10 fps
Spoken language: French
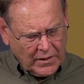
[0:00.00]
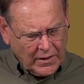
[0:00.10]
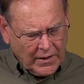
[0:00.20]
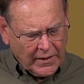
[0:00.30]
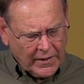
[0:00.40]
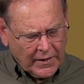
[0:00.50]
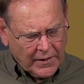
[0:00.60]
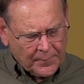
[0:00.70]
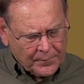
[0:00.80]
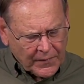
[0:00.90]

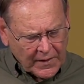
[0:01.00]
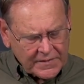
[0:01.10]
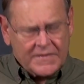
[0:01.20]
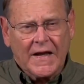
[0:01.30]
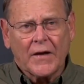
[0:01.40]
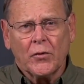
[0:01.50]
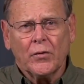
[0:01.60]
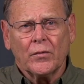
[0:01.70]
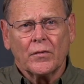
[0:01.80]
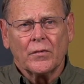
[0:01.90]
est
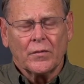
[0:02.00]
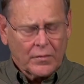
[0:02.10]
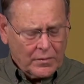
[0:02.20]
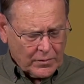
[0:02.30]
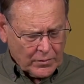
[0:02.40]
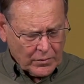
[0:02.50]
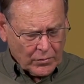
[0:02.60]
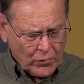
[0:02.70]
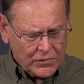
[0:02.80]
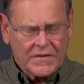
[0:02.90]
sérieux
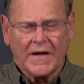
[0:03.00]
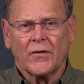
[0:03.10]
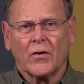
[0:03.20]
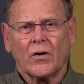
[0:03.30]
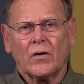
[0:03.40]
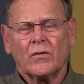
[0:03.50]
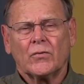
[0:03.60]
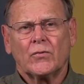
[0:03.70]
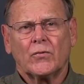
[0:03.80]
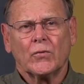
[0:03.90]
concernant
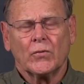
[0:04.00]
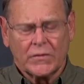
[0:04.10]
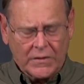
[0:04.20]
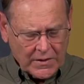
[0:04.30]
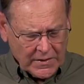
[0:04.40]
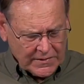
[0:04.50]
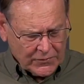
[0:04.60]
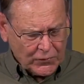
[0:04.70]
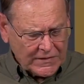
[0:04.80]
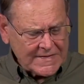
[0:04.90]
tous
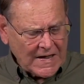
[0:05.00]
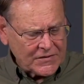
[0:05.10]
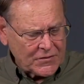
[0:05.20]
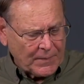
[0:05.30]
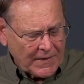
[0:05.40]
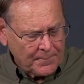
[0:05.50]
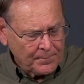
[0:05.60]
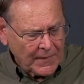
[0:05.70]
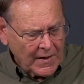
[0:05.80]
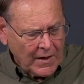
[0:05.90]
ces aspects.
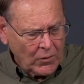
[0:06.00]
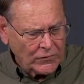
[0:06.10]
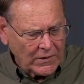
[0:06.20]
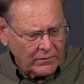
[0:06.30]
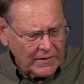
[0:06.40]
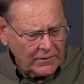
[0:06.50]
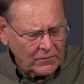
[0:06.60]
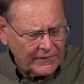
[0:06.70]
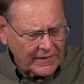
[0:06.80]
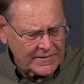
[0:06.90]
Alors nous allons lire
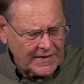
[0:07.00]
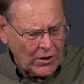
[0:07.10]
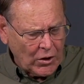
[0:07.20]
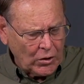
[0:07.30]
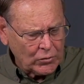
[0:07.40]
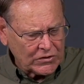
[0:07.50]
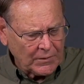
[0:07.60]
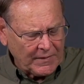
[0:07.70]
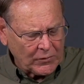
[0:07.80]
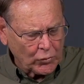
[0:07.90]
au verset 1 au
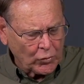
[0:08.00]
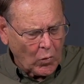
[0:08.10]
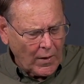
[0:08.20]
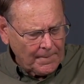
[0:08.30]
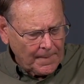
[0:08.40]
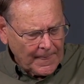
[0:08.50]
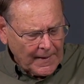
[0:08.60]
chapitre 3.